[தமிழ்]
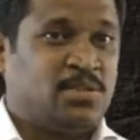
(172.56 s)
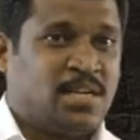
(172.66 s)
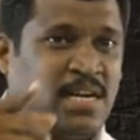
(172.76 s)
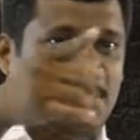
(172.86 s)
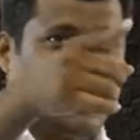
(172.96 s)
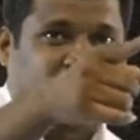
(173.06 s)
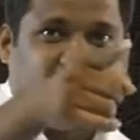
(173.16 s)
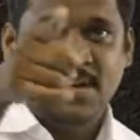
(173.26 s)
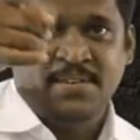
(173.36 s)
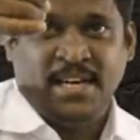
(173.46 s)
ஒருத்தர்
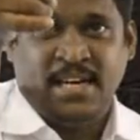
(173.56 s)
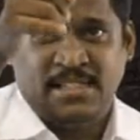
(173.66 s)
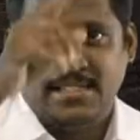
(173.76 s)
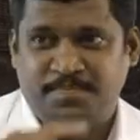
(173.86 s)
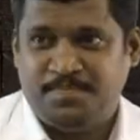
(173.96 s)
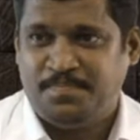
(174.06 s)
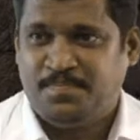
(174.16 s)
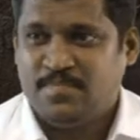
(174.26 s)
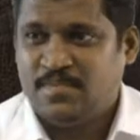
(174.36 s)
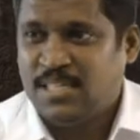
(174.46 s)
காமிக்கிறேன் அவர் யாருன்னு
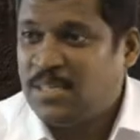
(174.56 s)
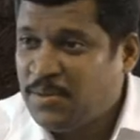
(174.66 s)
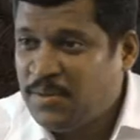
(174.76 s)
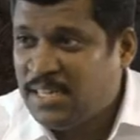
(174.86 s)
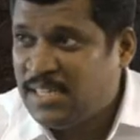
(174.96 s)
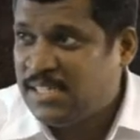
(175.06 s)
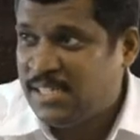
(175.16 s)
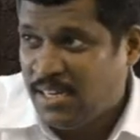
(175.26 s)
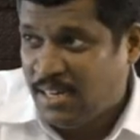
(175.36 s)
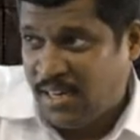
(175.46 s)
என்ன பண்ணுவீங்க
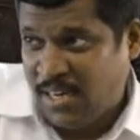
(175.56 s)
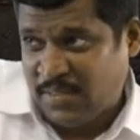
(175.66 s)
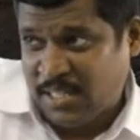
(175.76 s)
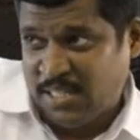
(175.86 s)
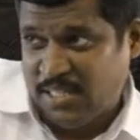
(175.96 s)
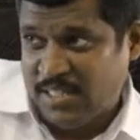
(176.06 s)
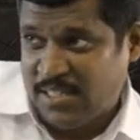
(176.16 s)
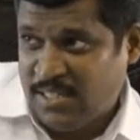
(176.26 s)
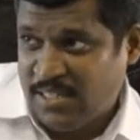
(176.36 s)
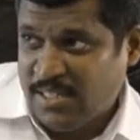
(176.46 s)
அவனா
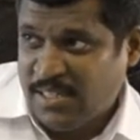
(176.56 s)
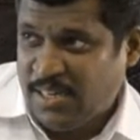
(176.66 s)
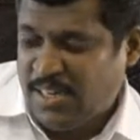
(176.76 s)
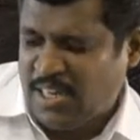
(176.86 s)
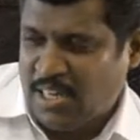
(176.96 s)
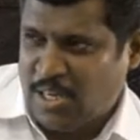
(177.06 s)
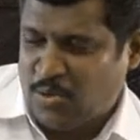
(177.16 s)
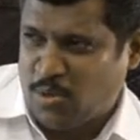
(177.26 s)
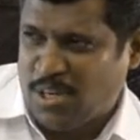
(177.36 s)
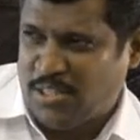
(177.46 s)

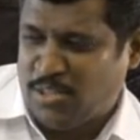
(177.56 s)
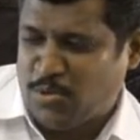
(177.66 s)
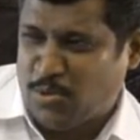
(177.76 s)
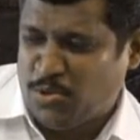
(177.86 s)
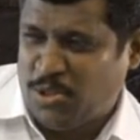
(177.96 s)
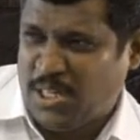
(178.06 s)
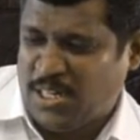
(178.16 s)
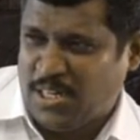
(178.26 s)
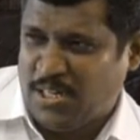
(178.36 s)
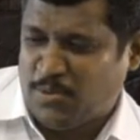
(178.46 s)
ஆயிரத்தி தொள்ளாயிரத்தி தொண்ணூற்றி
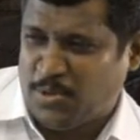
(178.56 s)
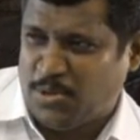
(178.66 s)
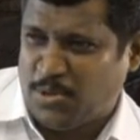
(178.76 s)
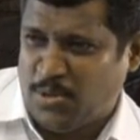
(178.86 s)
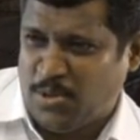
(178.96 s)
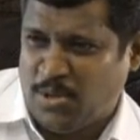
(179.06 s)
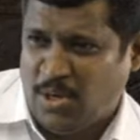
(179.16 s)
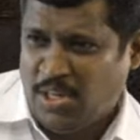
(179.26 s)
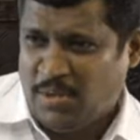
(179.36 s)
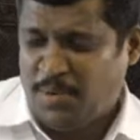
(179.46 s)
எட்டாவது வருஷம்
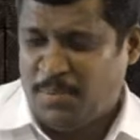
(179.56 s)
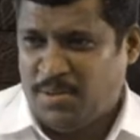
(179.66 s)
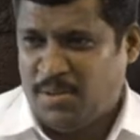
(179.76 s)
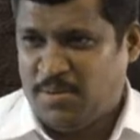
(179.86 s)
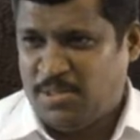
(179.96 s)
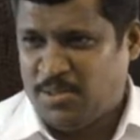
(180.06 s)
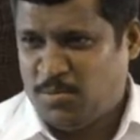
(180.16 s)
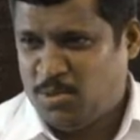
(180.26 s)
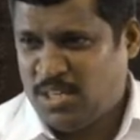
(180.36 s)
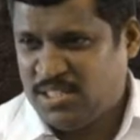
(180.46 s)
பிப்ரவரி
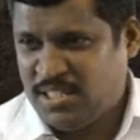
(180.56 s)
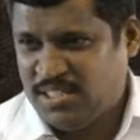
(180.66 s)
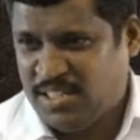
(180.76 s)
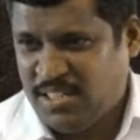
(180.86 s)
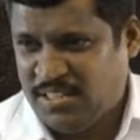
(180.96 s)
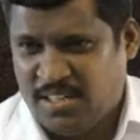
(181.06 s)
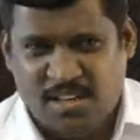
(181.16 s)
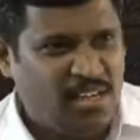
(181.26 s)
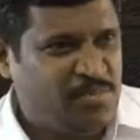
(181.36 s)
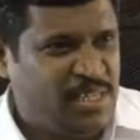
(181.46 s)
மாதம் மூணாம் தேதி
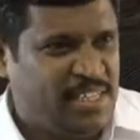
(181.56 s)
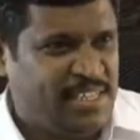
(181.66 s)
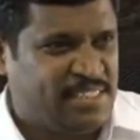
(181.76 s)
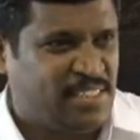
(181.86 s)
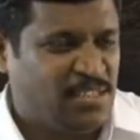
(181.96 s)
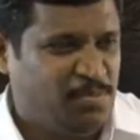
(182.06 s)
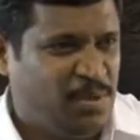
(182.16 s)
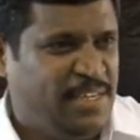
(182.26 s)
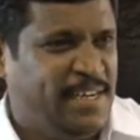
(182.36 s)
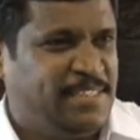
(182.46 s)
சாயந்தரம் நாலு மணிக்கு என்னை
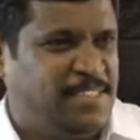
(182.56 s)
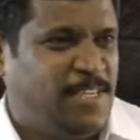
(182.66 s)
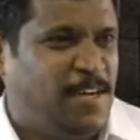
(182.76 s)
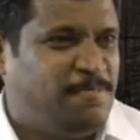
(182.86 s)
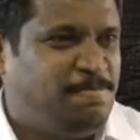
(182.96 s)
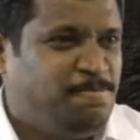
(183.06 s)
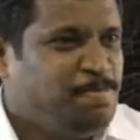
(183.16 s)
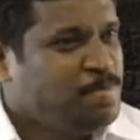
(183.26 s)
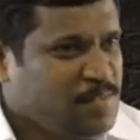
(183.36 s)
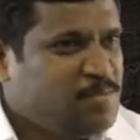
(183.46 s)
செருப்பாலே அடித்தான்
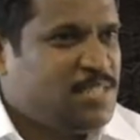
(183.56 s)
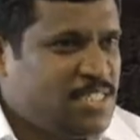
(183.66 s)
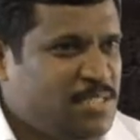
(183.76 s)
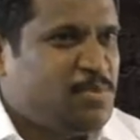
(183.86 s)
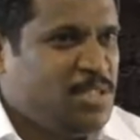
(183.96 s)
மறக்க